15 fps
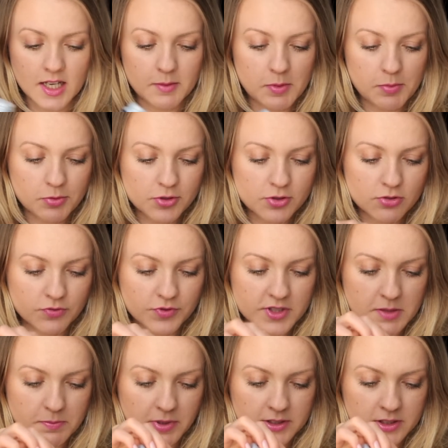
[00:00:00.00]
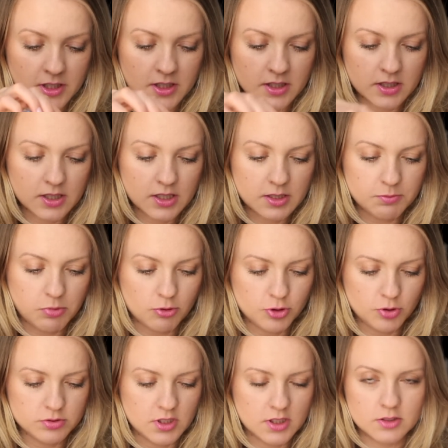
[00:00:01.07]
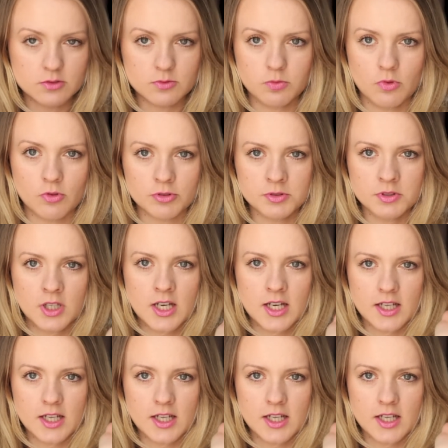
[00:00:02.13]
po prostu wysypanie e, proszku na dłoń.